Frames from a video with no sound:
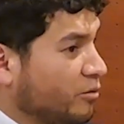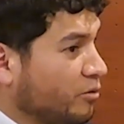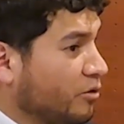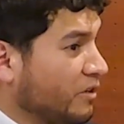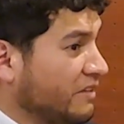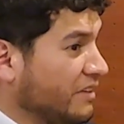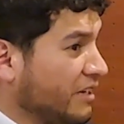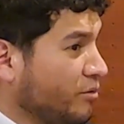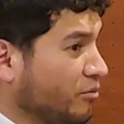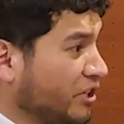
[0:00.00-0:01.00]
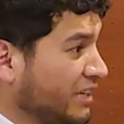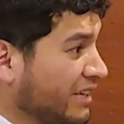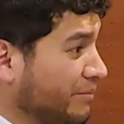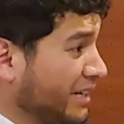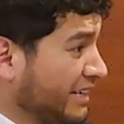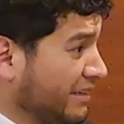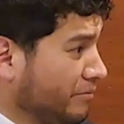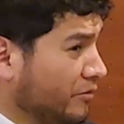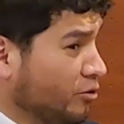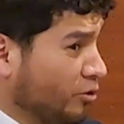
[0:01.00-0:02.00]
Uno es de la comunidad de
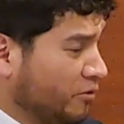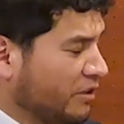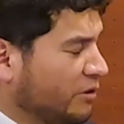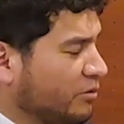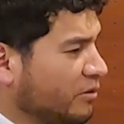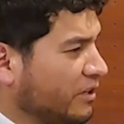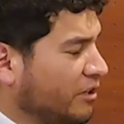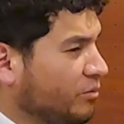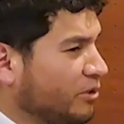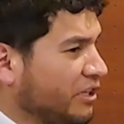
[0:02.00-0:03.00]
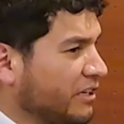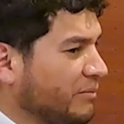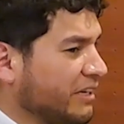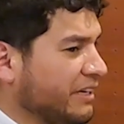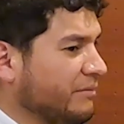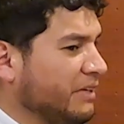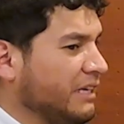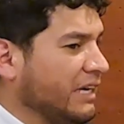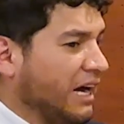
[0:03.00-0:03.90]
Mariam, dos de ellos son de la comunidad de Mariam,